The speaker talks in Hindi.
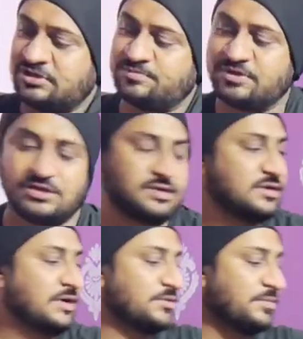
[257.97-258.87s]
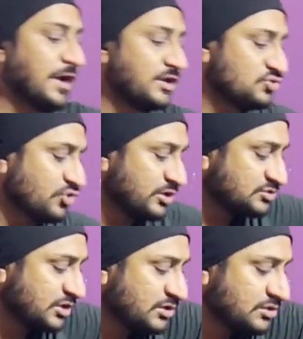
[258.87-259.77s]
ये भी आपके भाई की
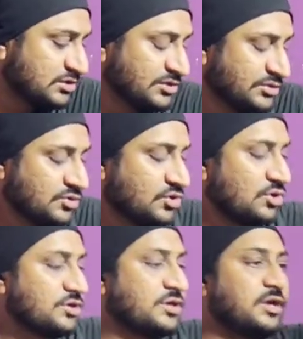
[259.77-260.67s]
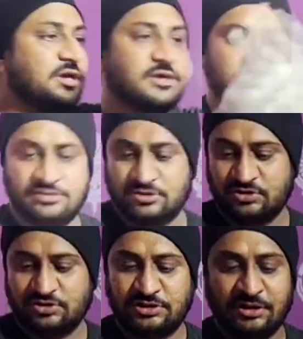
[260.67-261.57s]
चॉइस है ओके
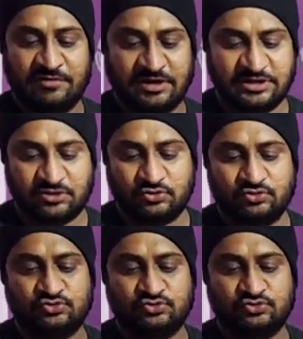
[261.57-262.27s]
ये वाली देखो